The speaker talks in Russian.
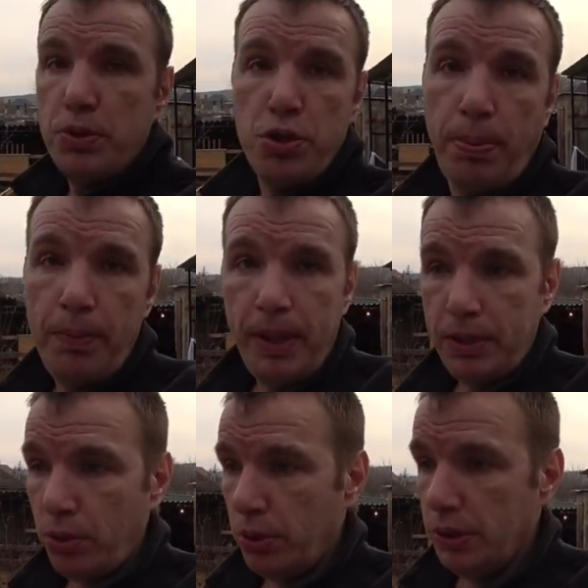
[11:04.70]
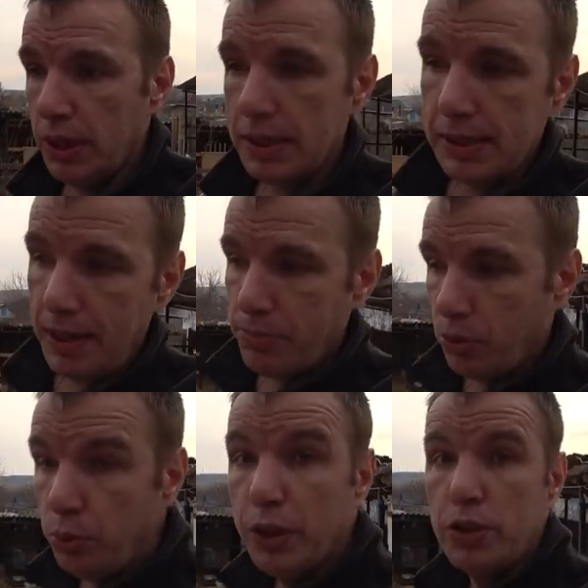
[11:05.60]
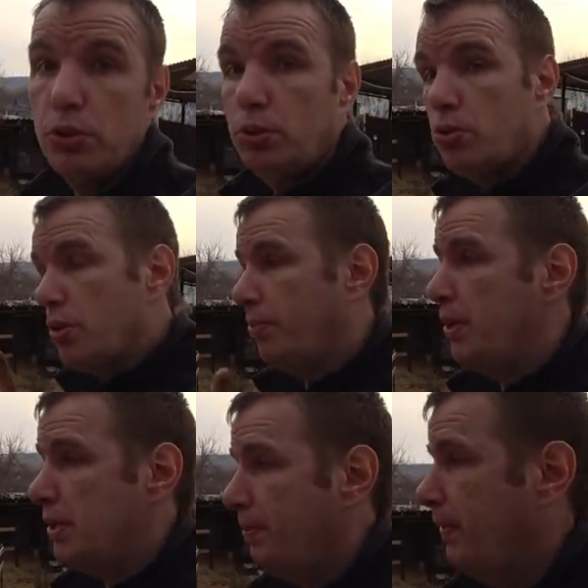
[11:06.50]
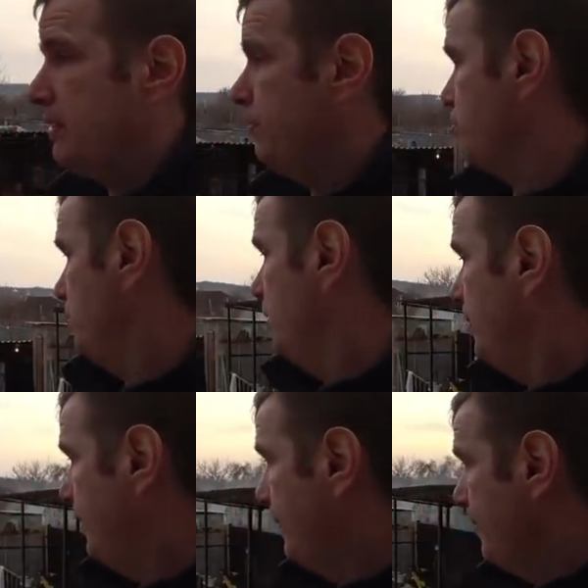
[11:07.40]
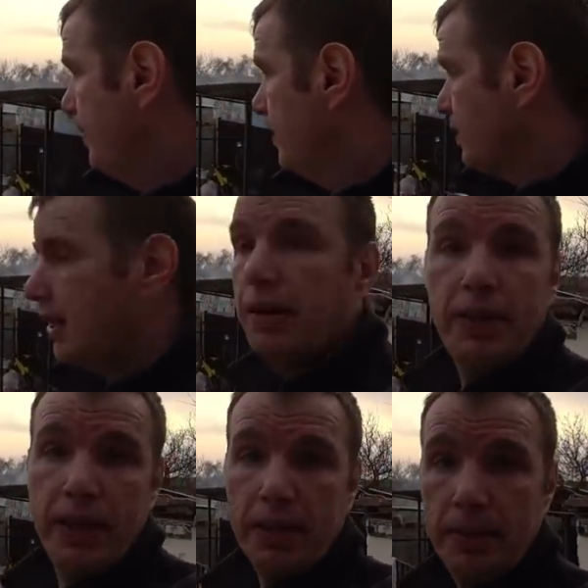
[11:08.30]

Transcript: еще поймать рой на сам улик, что тоже, в принципе, возможно, как говорят.